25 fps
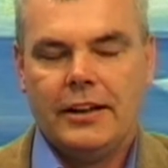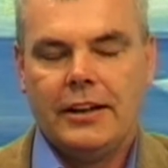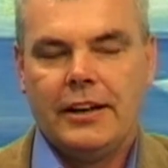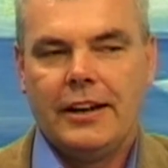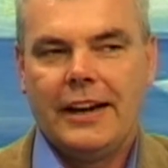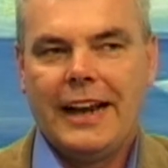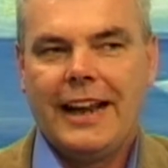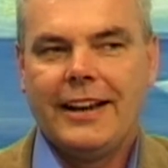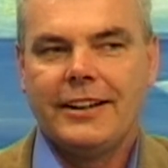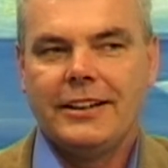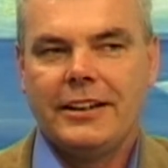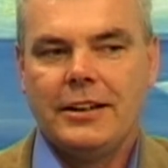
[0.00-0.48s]

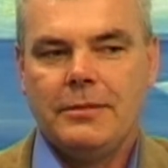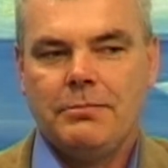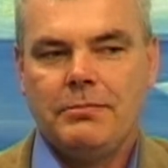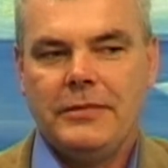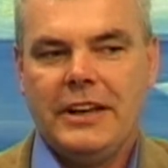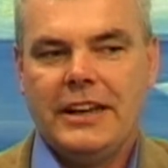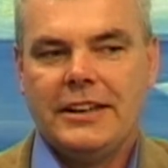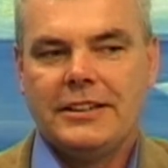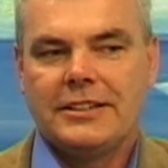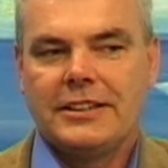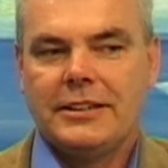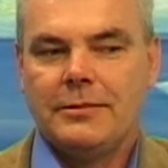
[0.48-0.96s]
radnym
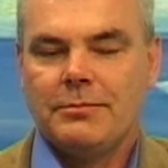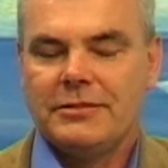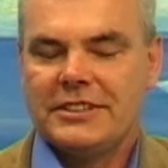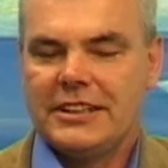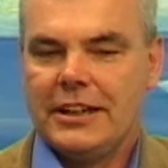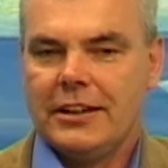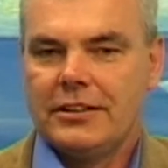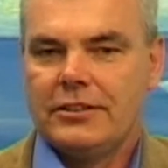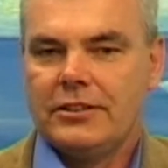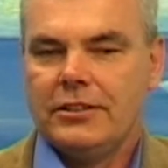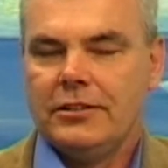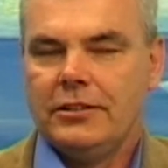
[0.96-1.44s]
miejskim
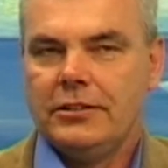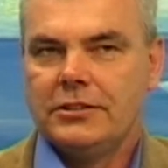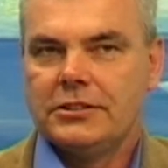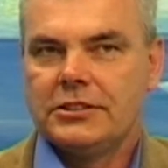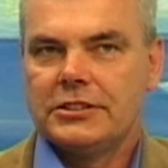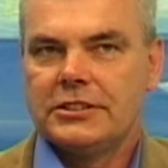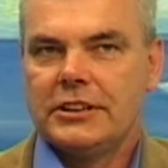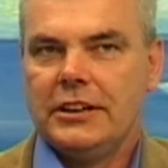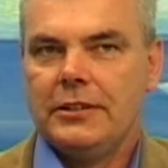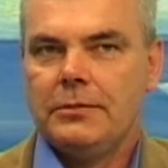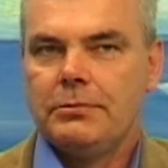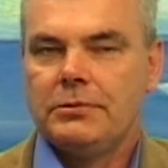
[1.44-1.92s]
za to,
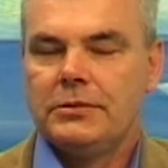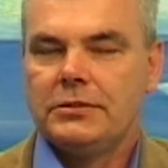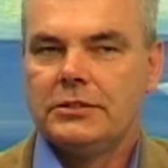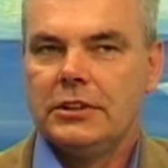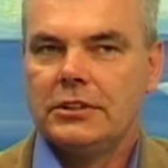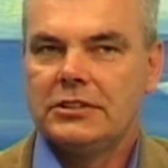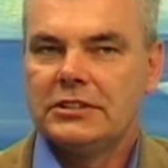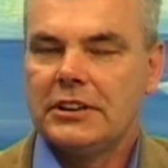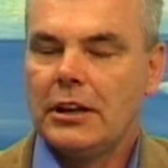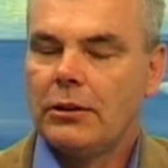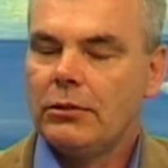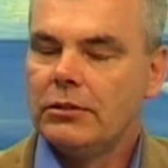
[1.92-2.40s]
że
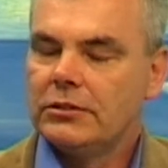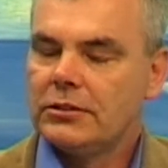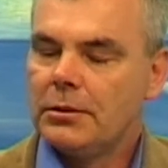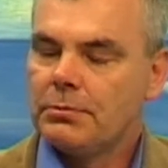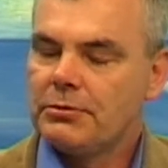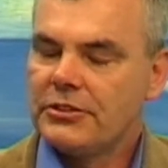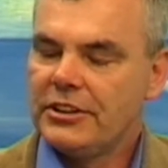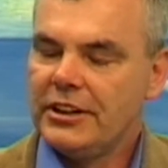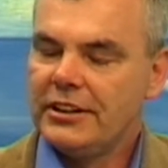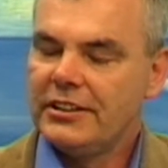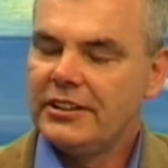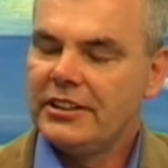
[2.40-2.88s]
zostało to
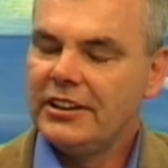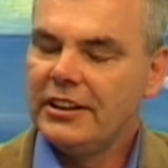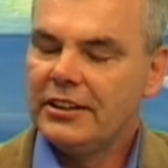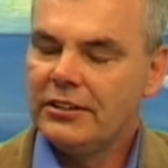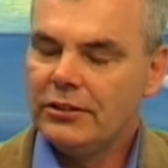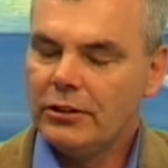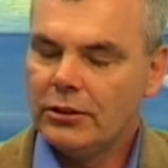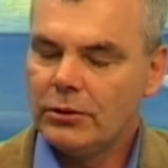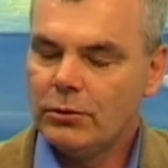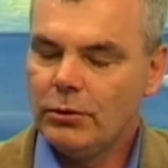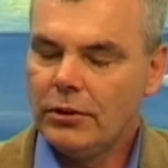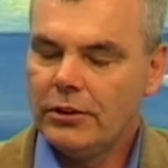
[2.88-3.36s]
przyjęte
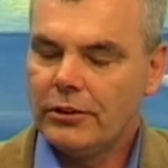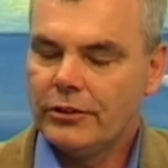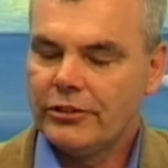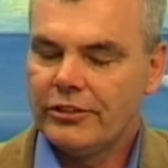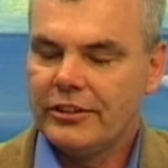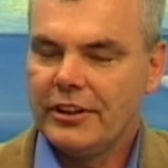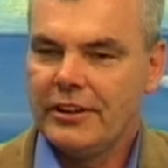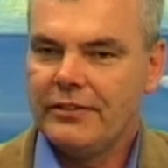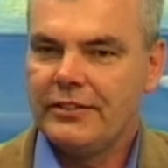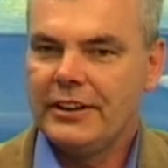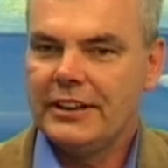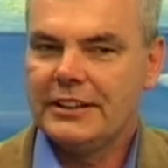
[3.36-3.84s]

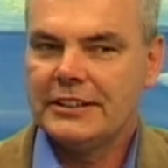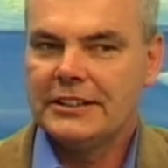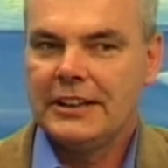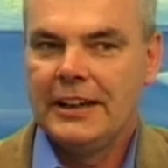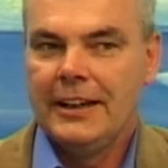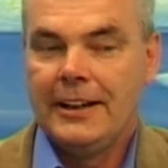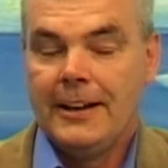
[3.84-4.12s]
jednogłośnie, więc